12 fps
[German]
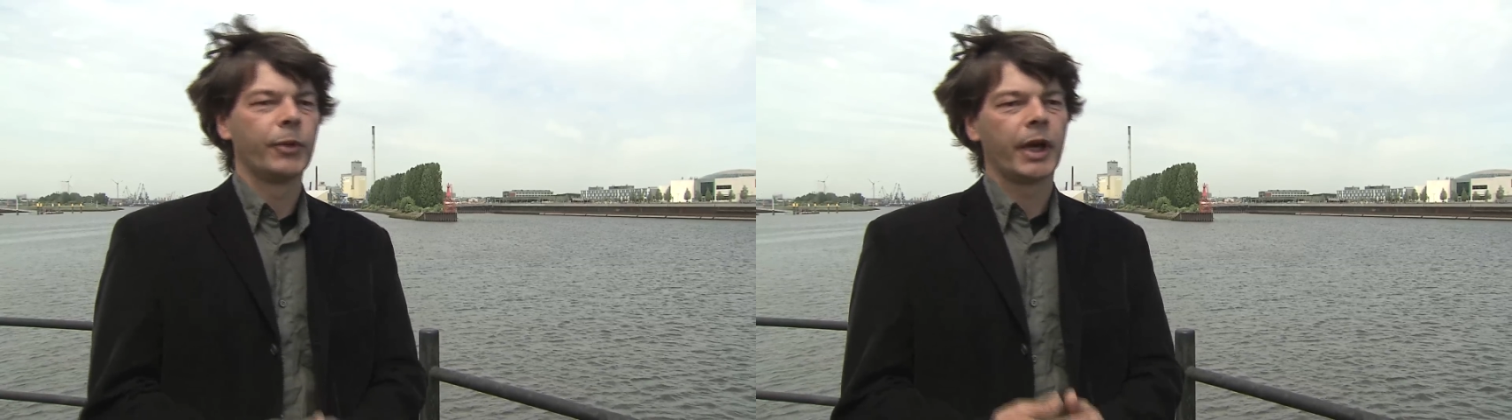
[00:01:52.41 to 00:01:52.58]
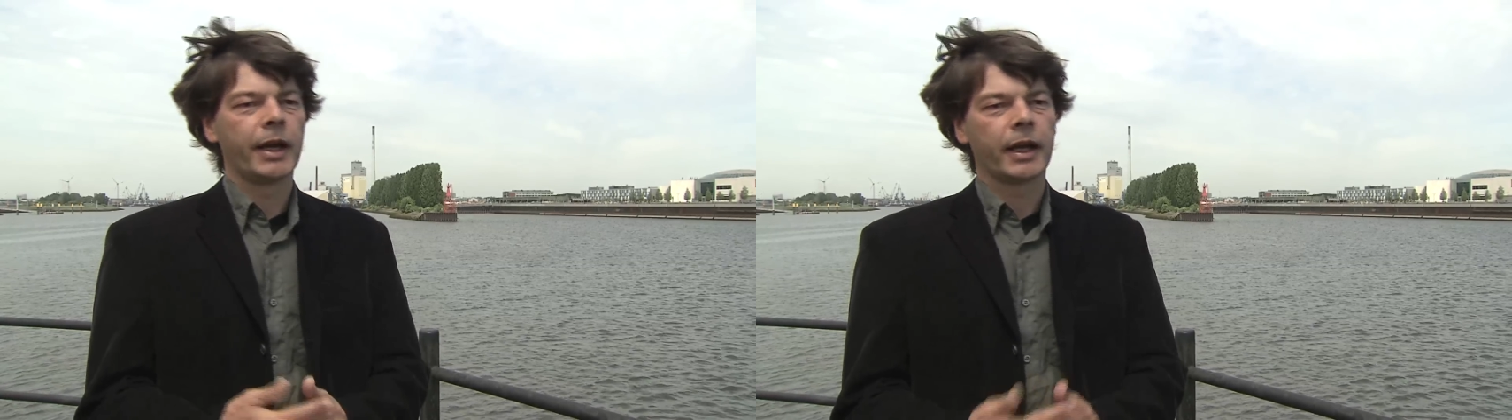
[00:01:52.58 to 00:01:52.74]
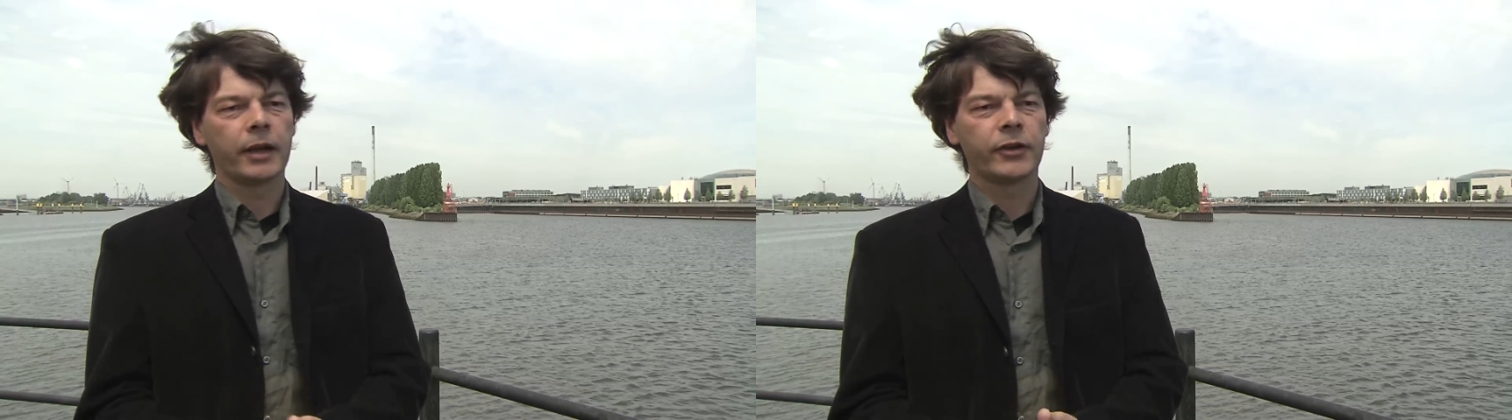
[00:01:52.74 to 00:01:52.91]
mit
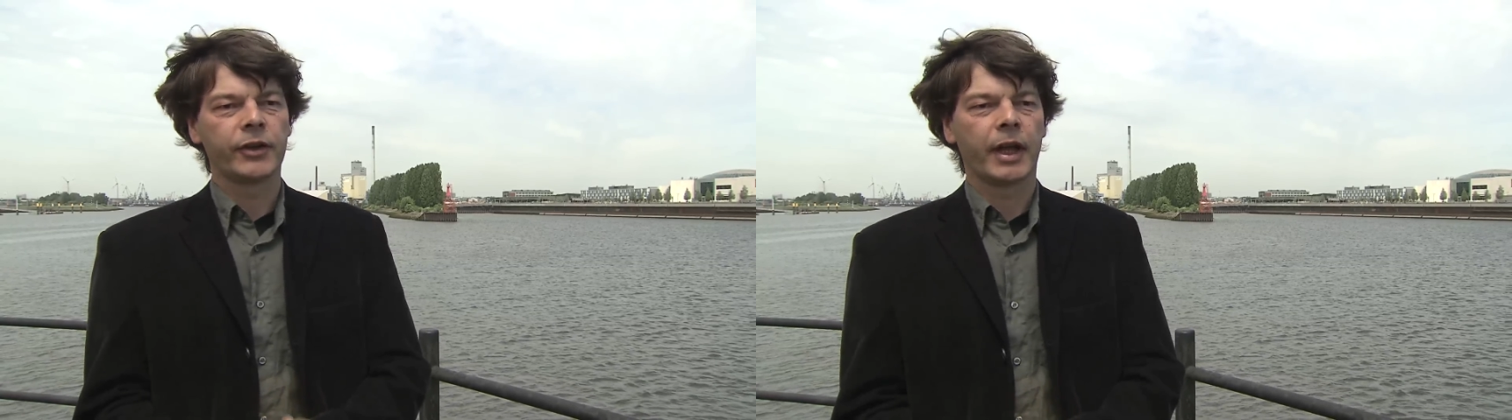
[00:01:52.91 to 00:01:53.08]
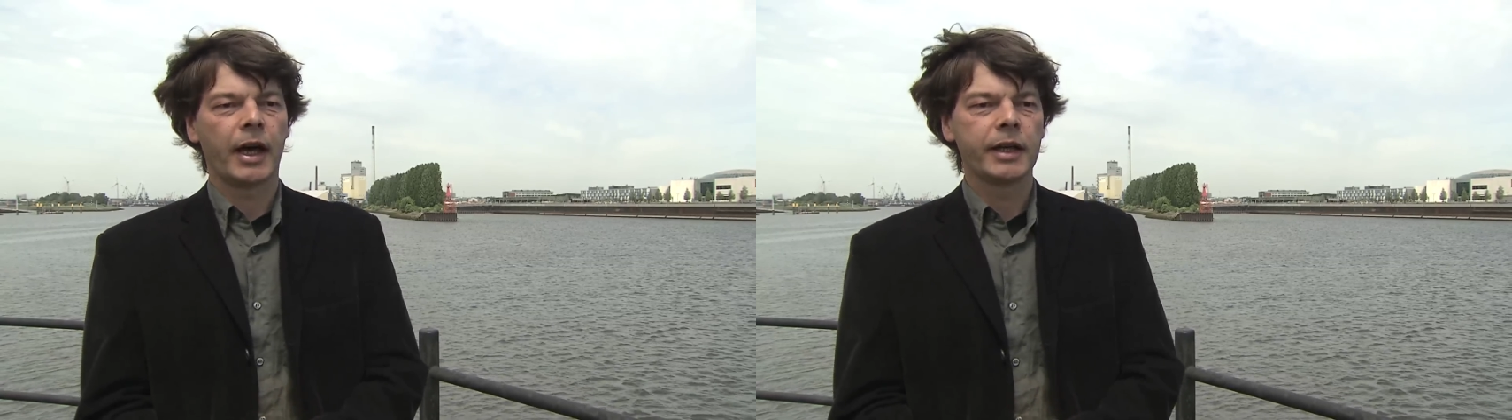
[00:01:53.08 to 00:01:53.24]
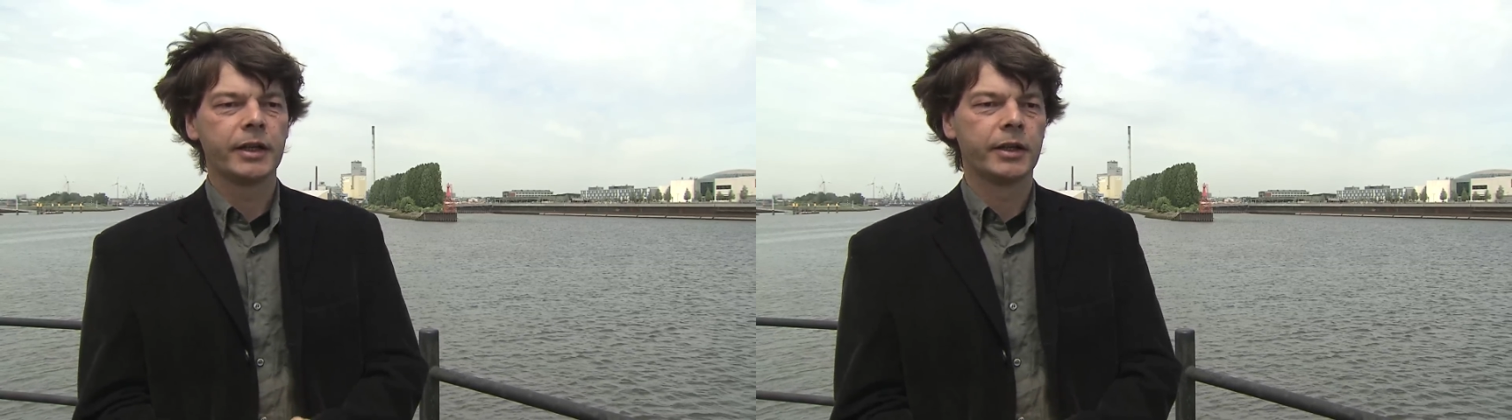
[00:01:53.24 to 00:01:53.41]
einer ganzen
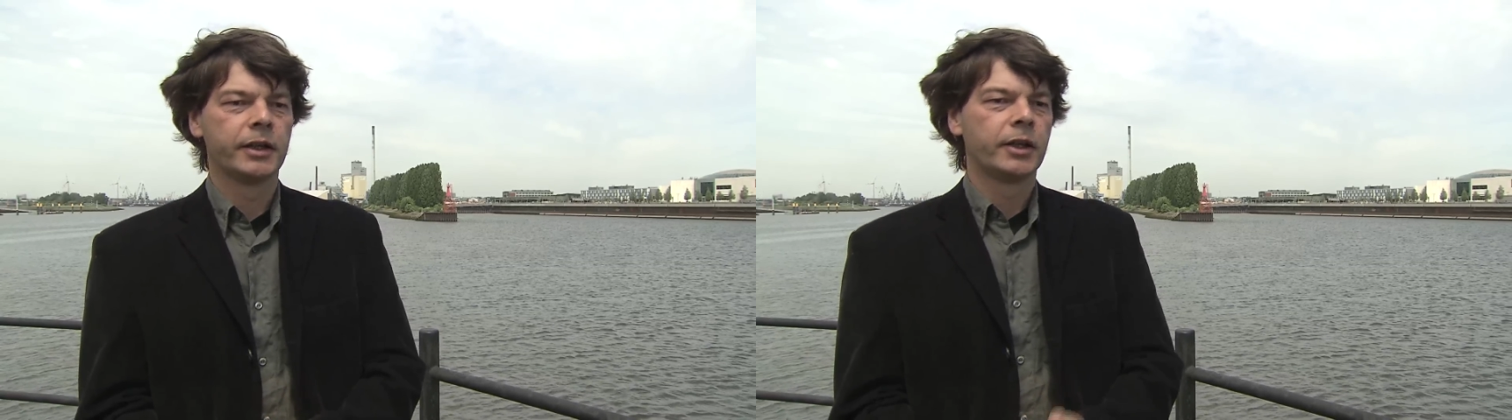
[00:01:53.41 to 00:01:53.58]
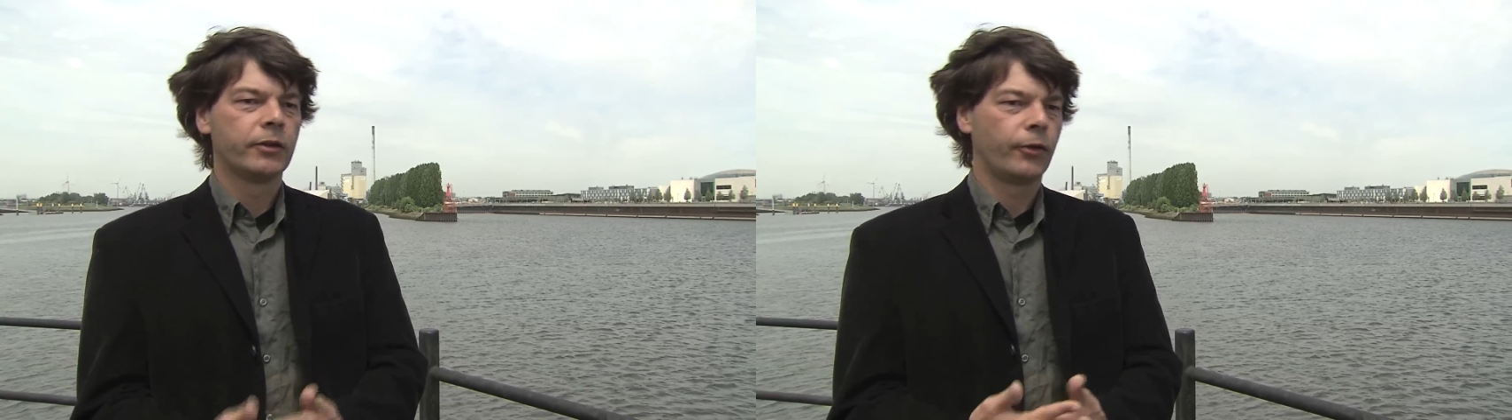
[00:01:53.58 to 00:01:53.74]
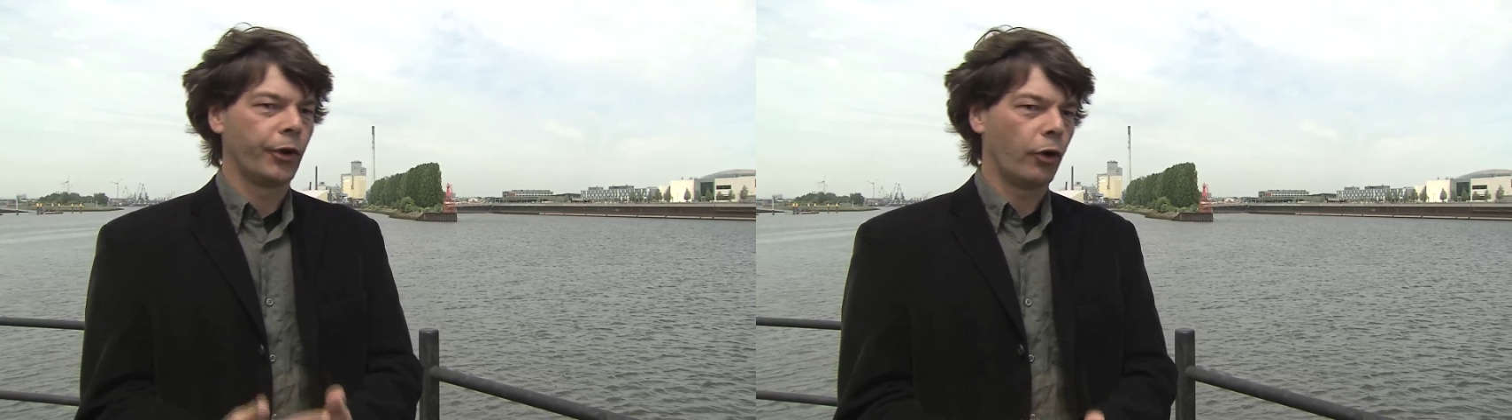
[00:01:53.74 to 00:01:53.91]
Reihe
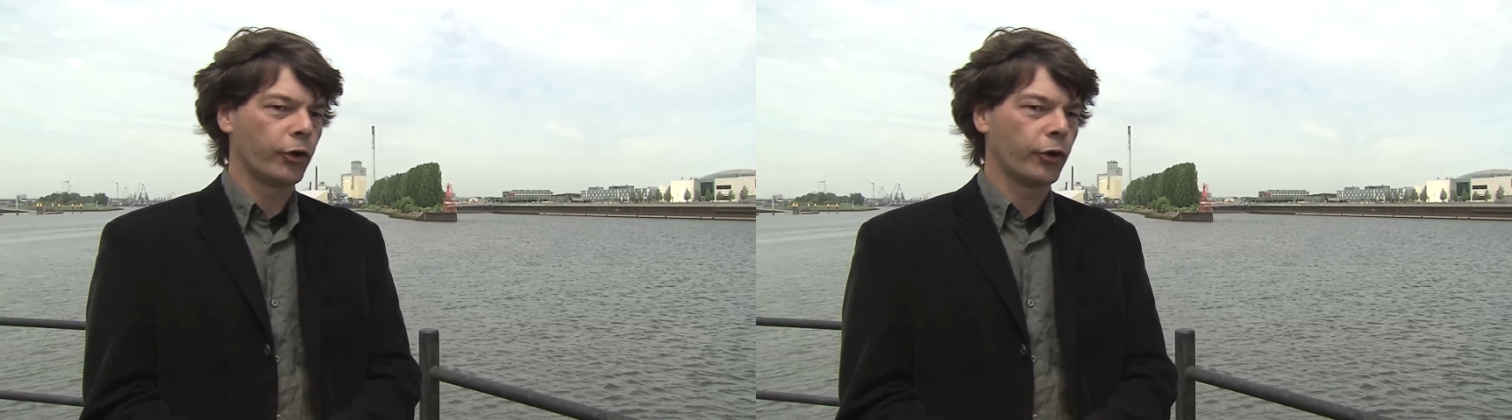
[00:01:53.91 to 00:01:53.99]
von